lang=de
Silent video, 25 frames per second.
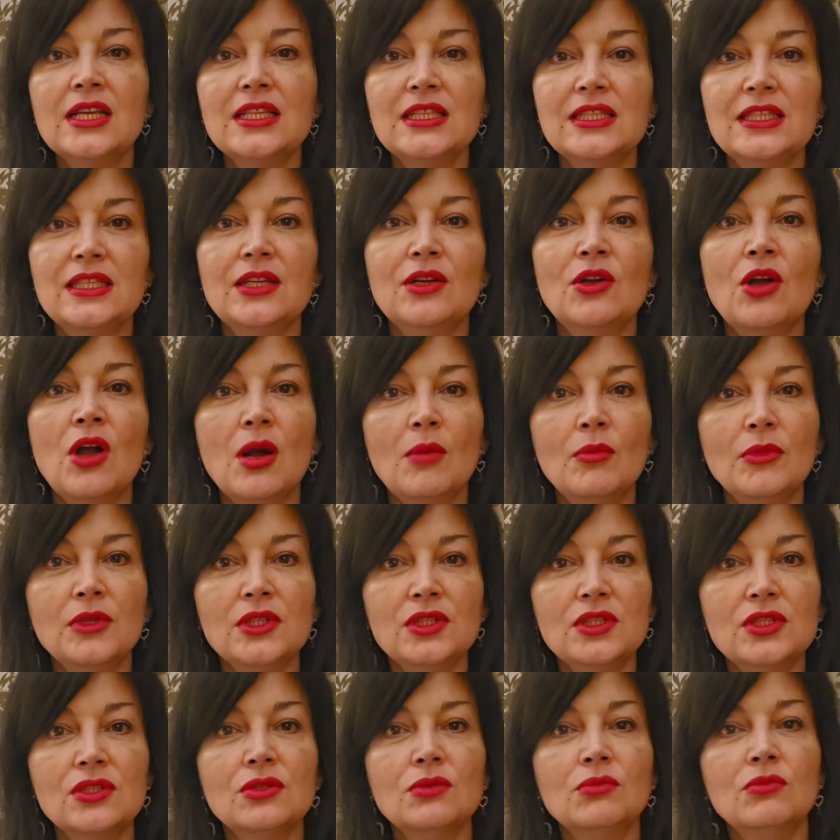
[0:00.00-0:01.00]
Sie
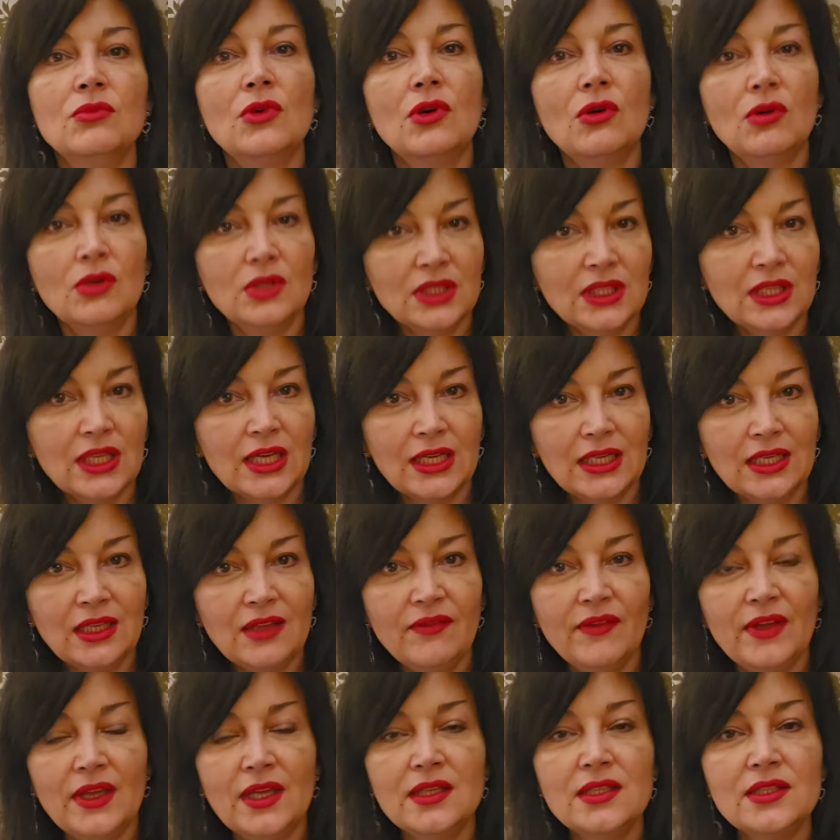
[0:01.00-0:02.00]
kommen zum
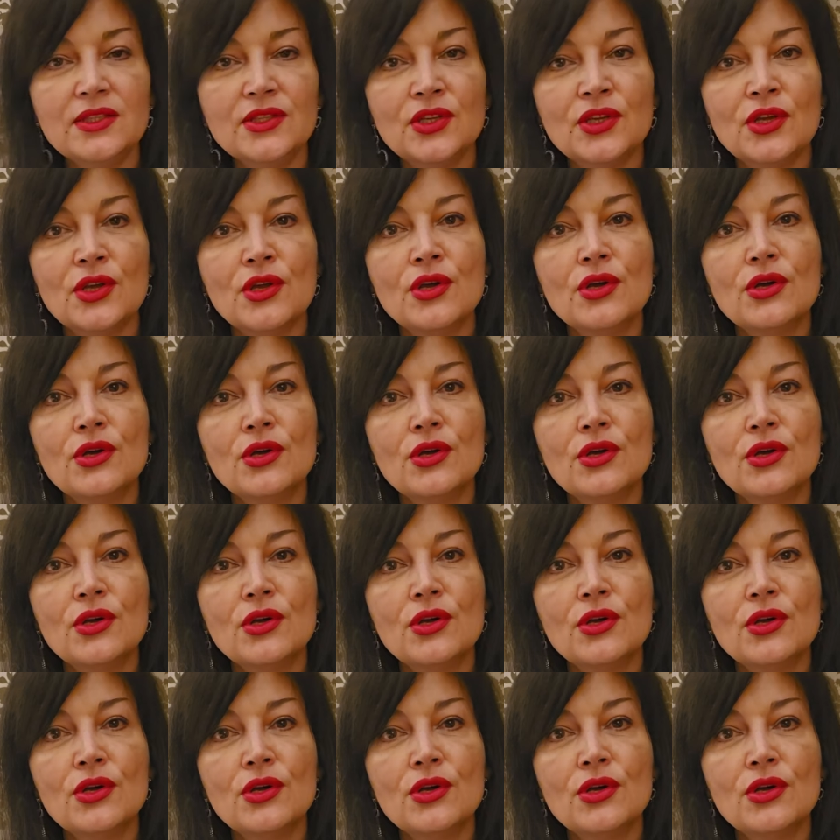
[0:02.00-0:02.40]
Online-Event